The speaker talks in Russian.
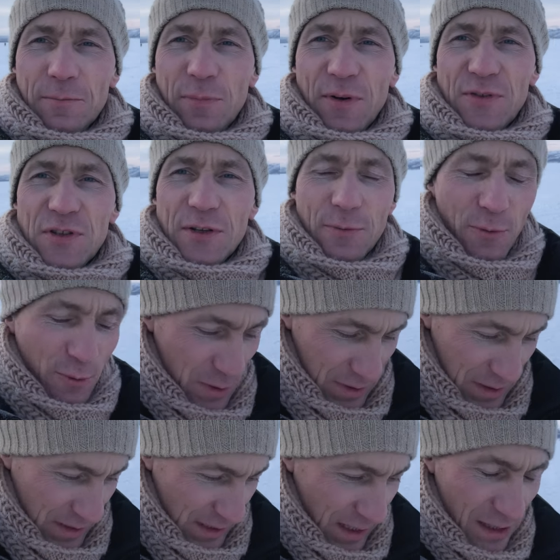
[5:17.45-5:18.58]
по всему
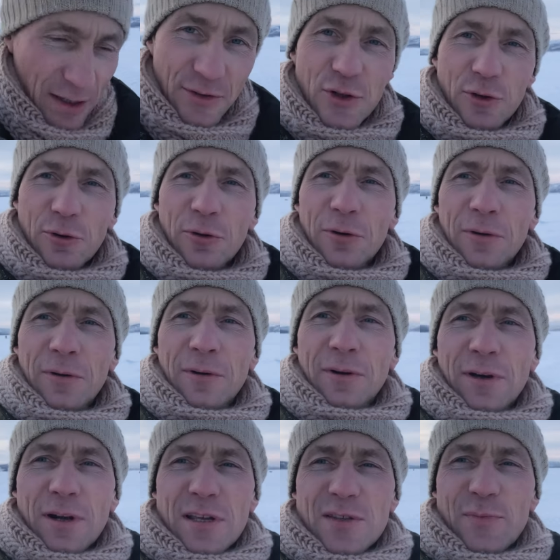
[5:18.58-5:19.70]
заливчику
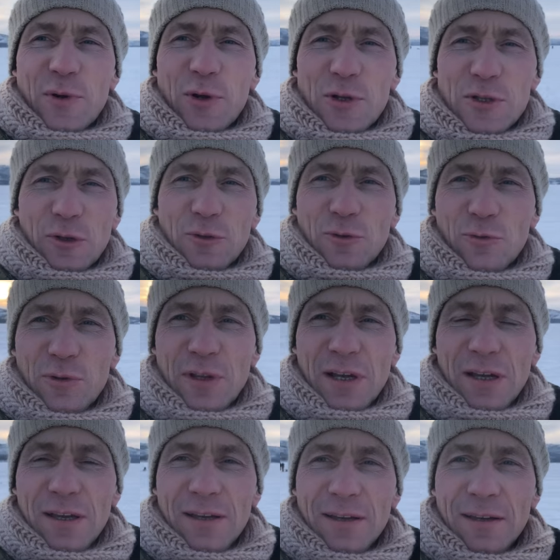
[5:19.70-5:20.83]
разбрелся кто
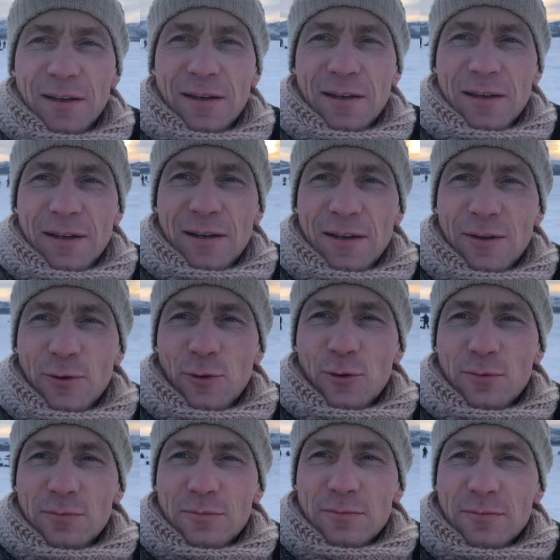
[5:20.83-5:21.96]
куда.
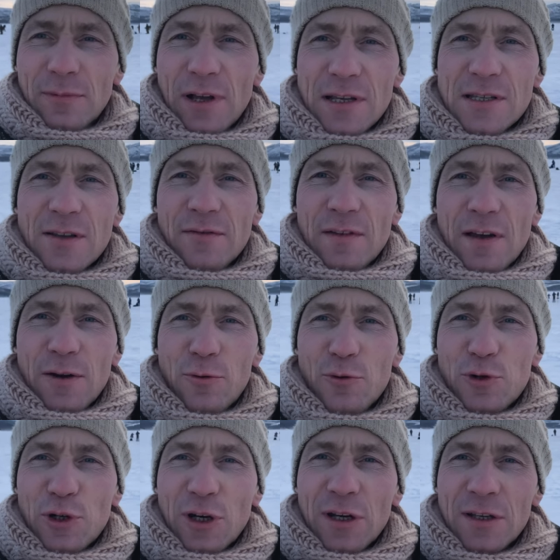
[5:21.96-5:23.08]
Ну, основная
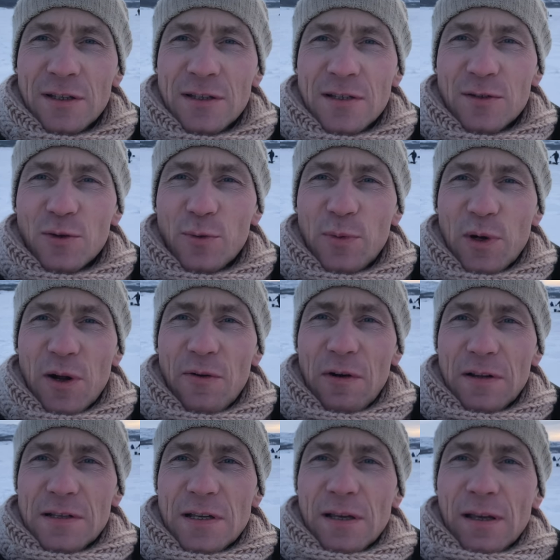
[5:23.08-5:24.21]
кучка здесь
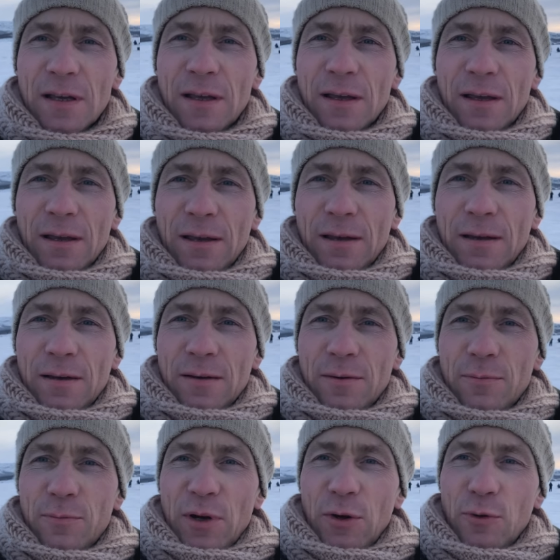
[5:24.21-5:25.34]
сгруппировалась.
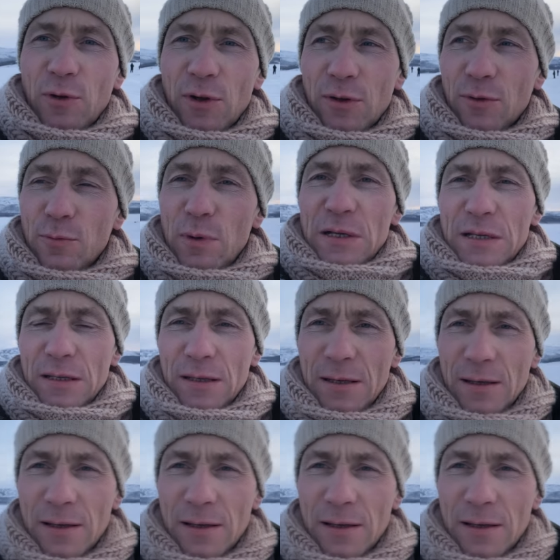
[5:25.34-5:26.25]
Прикольно дубасят.